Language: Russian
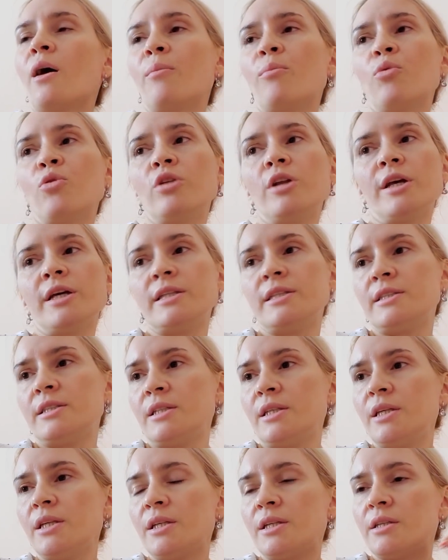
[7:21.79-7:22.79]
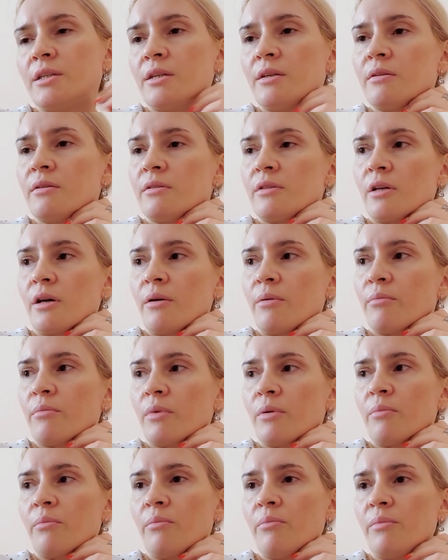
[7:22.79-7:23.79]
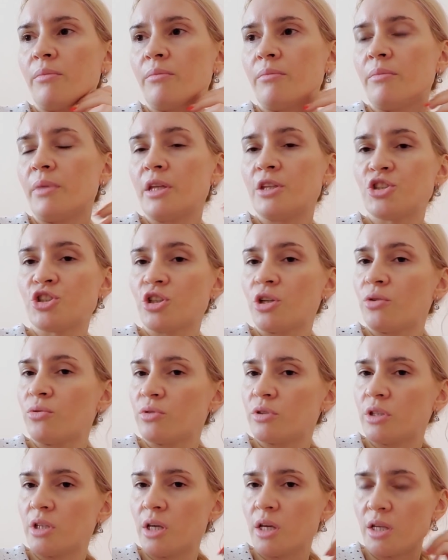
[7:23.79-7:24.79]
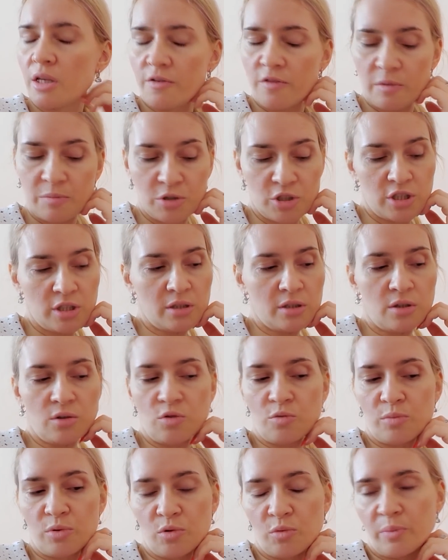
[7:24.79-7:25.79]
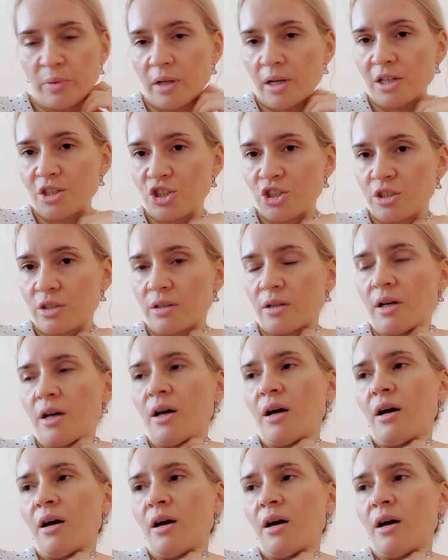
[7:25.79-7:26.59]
более тихий, там меньше людей. Я вообще не люблю пляжи